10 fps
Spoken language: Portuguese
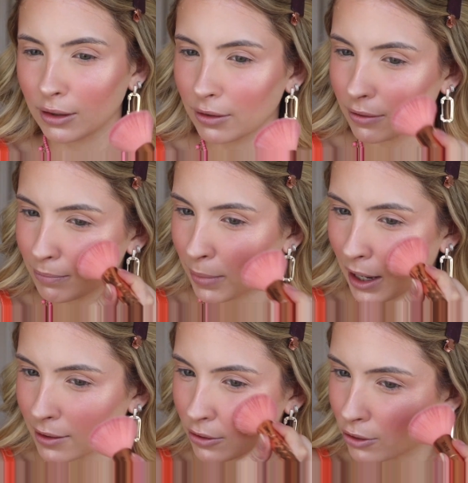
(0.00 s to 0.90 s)
E
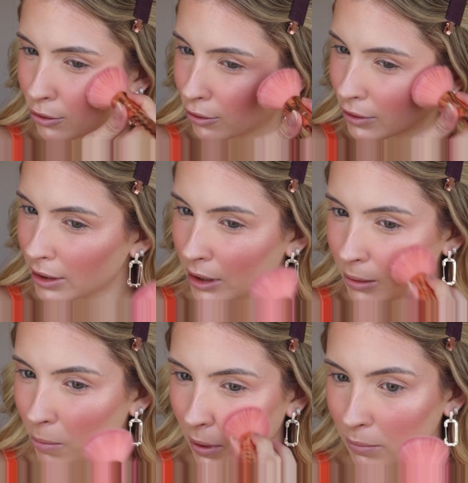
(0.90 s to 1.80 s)
passa de novo em
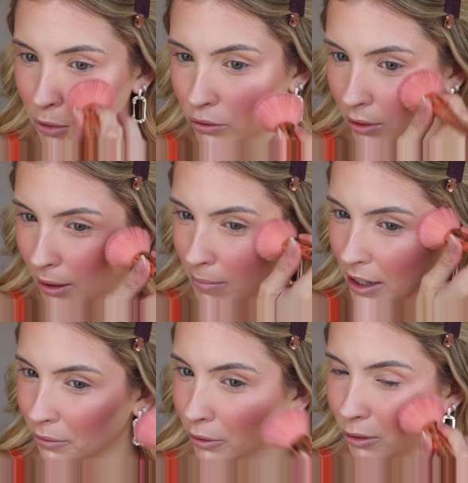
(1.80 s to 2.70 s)
cima pra misturar
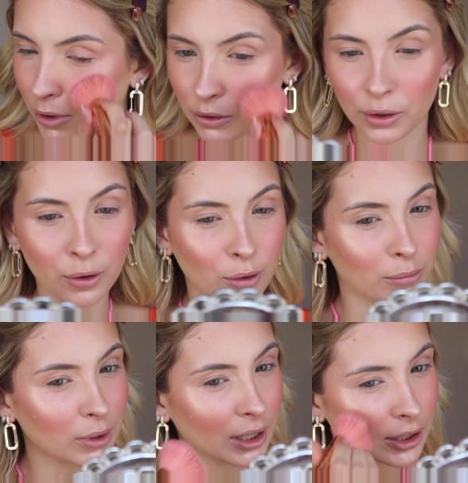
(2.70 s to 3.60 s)
bem o iluminador com o
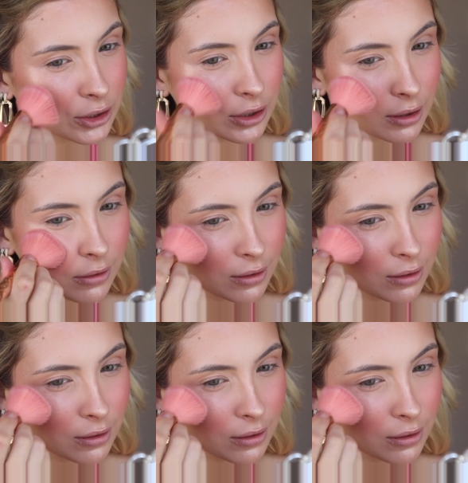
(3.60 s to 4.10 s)
blush.